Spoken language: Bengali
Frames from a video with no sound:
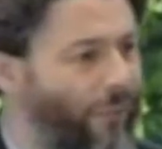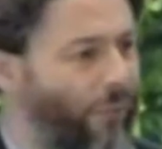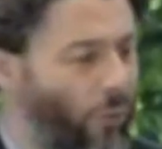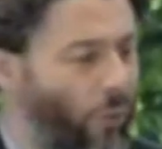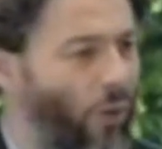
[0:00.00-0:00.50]

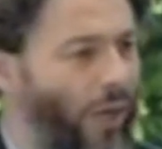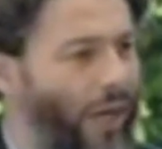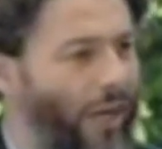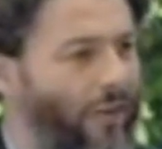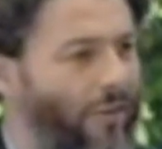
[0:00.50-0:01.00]
শ্রদ্ধা
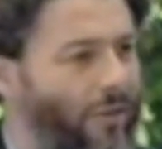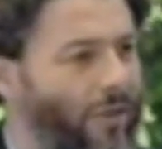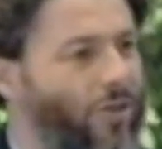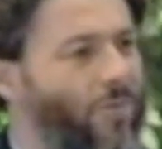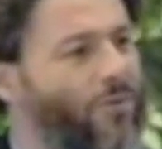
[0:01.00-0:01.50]
করেন
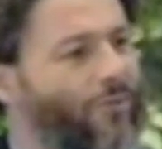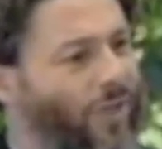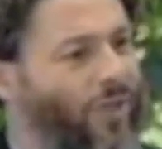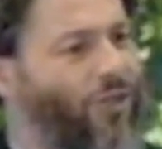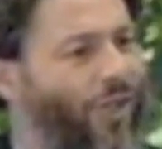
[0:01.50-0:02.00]
যেমন কোরআন
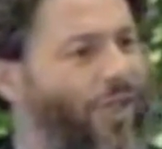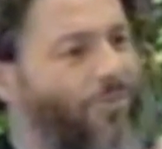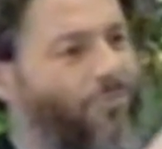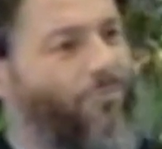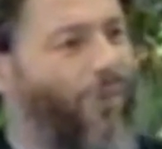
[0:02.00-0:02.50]
হাতে
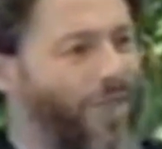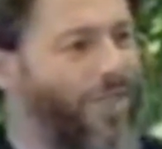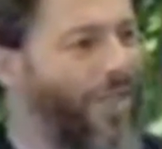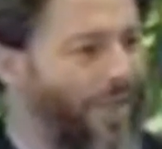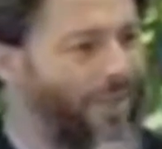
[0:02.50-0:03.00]
ধরা
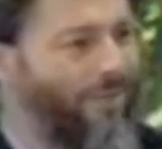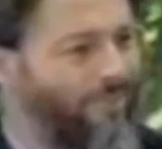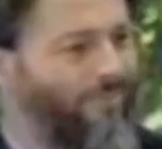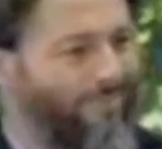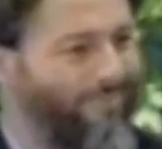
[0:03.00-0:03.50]
কোথাও রাখা
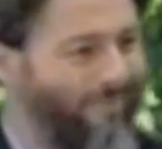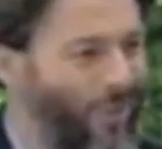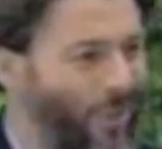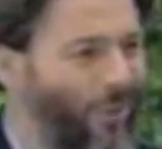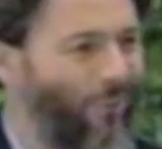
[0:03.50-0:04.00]

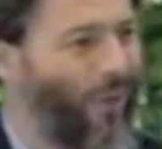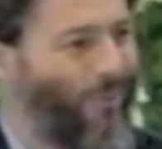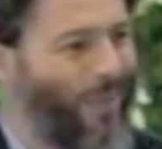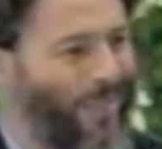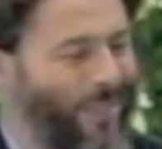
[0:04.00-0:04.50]
কোথায়
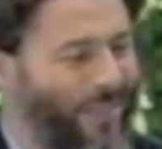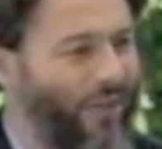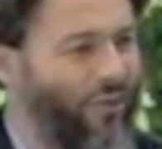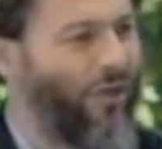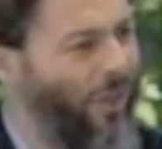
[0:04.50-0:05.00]
রাখতে হবে
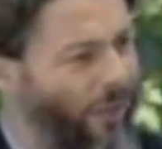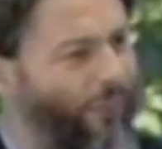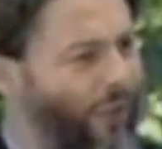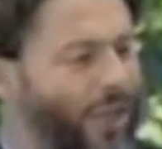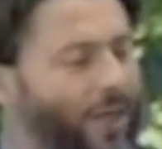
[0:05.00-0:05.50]
ঢেকে
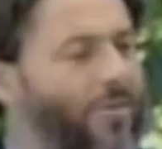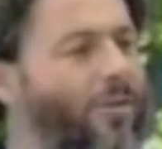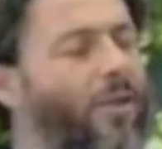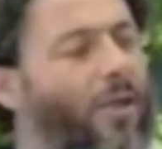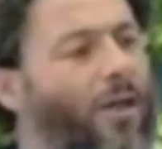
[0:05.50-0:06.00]
রাখা
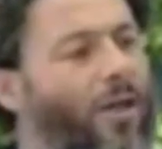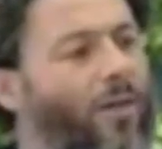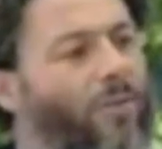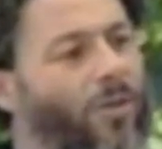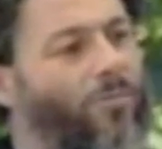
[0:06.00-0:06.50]

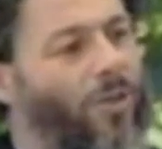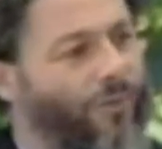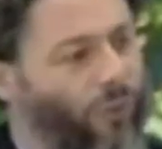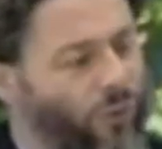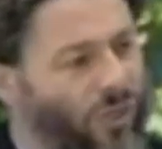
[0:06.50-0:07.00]
কিন্তু
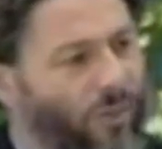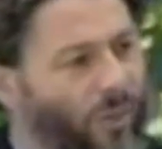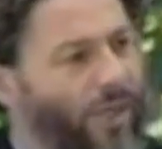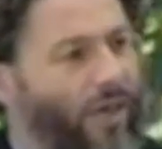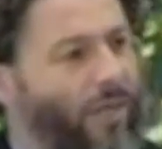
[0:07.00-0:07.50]
যখন
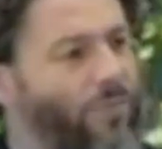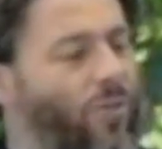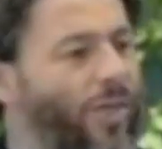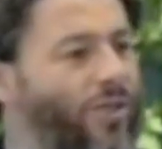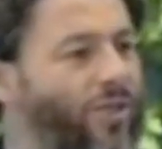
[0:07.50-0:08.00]
পবিত্র
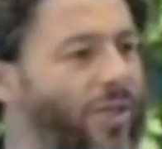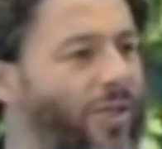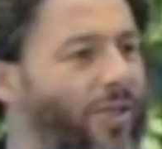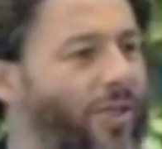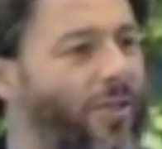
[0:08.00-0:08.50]
কোরআনের
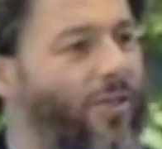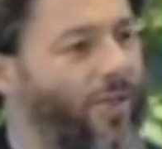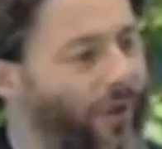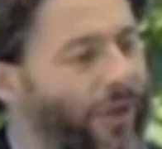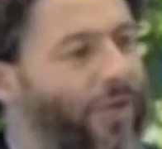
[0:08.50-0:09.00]
মূল
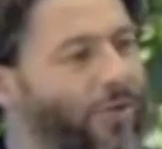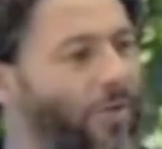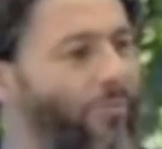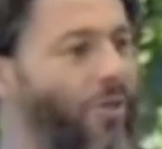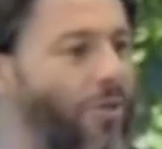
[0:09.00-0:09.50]

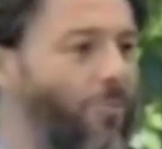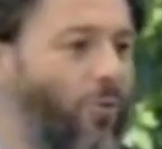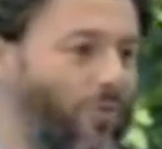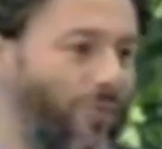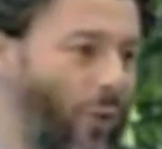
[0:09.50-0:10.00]
নীতিগুলোর
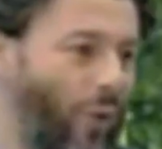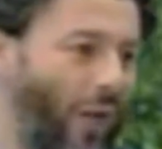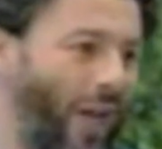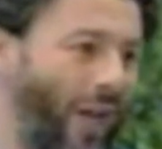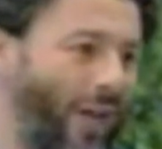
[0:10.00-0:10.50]
প্রসঙ্গ আসে